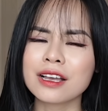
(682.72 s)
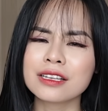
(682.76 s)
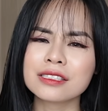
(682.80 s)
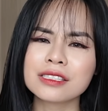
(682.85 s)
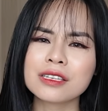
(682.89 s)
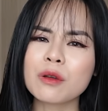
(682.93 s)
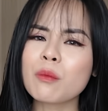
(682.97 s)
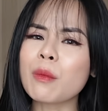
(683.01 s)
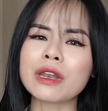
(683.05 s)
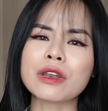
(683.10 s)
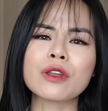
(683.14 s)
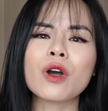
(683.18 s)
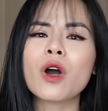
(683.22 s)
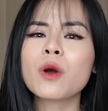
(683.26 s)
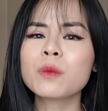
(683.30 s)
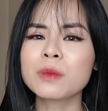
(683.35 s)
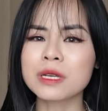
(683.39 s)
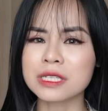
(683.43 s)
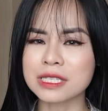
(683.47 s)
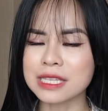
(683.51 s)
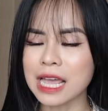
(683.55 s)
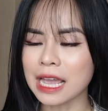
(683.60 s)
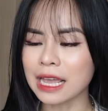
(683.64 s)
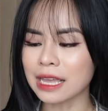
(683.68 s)
trong mặt nó không
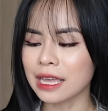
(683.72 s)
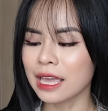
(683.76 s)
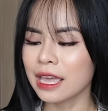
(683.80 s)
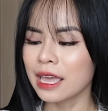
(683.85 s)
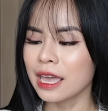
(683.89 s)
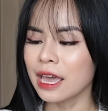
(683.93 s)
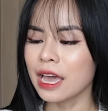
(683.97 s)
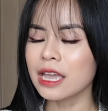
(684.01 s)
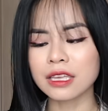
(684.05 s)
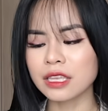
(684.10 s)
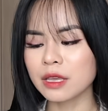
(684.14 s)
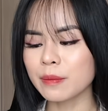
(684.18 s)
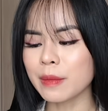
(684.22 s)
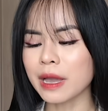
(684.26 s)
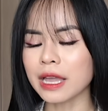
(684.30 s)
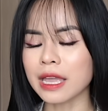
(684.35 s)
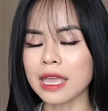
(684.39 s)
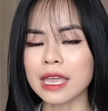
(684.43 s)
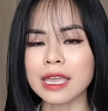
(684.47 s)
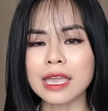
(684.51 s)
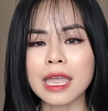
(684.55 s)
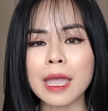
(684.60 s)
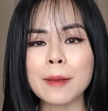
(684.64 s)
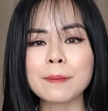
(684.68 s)
được sạch thế nhưng mà
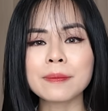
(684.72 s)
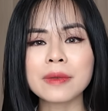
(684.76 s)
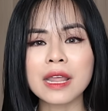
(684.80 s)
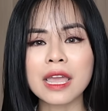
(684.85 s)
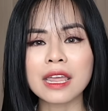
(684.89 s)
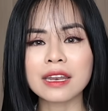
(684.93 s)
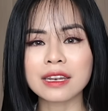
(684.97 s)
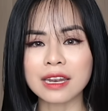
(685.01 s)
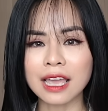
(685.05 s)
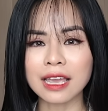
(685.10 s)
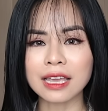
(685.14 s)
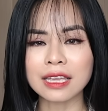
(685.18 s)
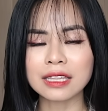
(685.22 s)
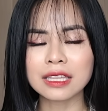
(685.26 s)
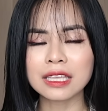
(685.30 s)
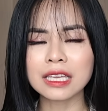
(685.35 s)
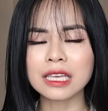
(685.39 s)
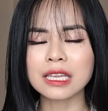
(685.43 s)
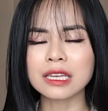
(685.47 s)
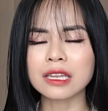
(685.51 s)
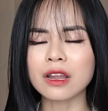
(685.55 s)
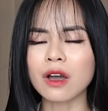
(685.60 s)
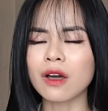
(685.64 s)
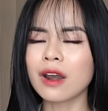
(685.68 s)
cái kem nền này
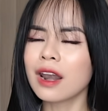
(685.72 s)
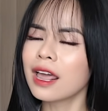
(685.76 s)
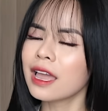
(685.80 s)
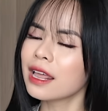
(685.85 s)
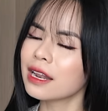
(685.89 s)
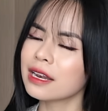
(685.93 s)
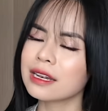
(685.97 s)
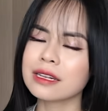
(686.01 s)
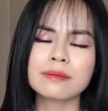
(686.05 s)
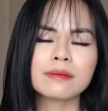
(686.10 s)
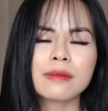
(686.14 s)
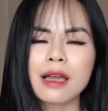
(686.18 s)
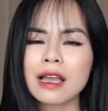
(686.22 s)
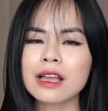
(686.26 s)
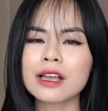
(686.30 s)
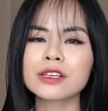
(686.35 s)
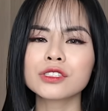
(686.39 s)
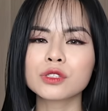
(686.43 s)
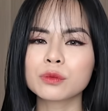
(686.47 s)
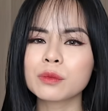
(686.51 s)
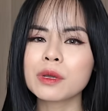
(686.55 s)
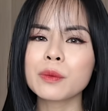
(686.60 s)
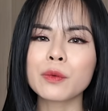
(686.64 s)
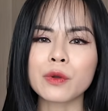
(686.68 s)
thì nó lại mang cho
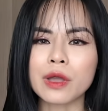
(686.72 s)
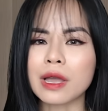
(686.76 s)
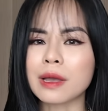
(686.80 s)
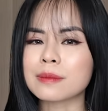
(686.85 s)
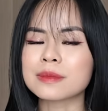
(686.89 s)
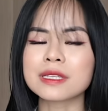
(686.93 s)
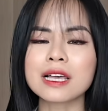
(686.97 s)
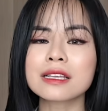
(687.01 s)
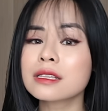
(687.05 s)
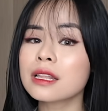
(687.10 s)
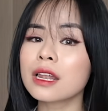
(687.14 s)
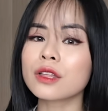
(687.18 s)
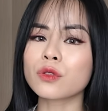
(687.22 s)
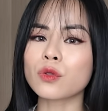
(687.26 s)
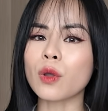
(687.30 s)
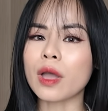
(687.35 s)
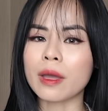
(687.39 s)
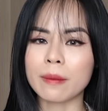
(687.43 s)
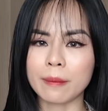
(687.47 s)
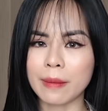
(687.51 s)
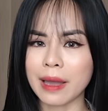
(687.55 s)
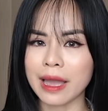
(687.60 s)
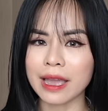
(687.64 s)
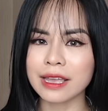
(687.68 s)
chúng mình một cảm giác rất là
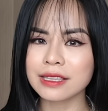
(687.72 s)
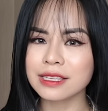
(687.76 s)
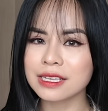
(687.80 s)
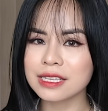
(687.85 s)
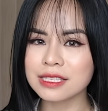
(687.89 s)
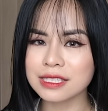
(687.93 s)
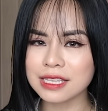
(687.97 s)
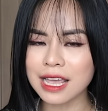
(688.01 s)
thoải mái trên